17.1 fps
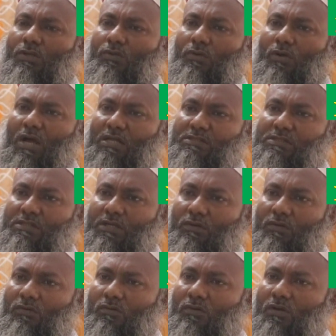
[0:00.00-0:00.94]
তো
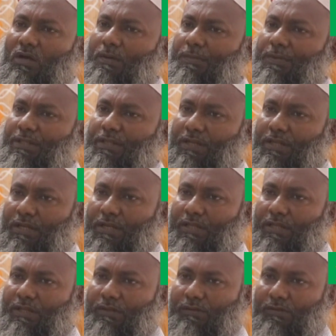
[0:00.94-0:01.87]
আজকেও আমাদের
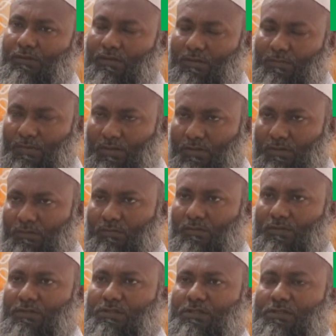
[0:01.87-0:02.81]
এখানে আমার
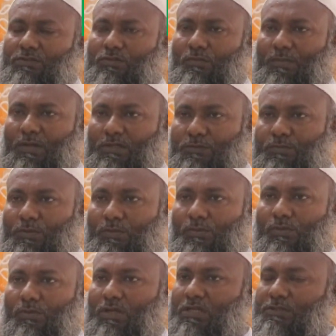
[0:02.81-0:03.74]
নিজস্ব
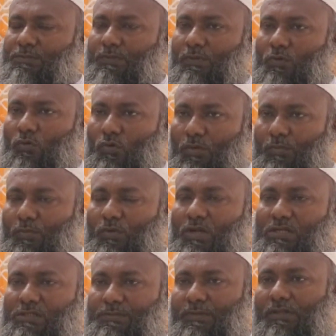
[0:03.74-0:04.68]
বাসভবন হাসপাতাল গৌরীপুর
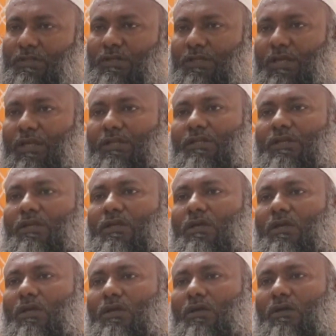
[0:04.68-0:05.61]
হাসপাতাল গেটে
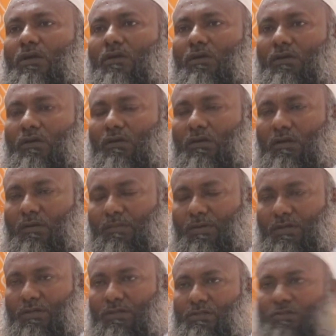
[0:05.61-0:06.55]

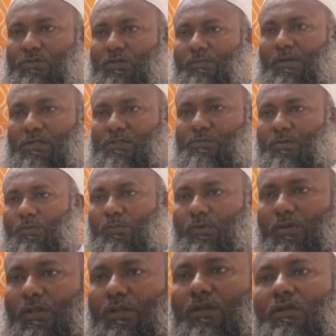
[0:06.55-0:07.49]
আমার নিজস্ব
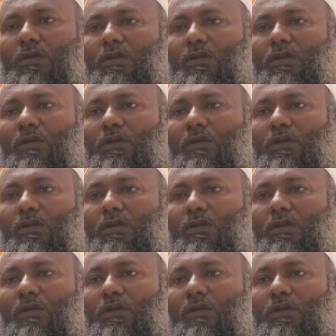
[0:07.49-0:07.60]
বাসভবনে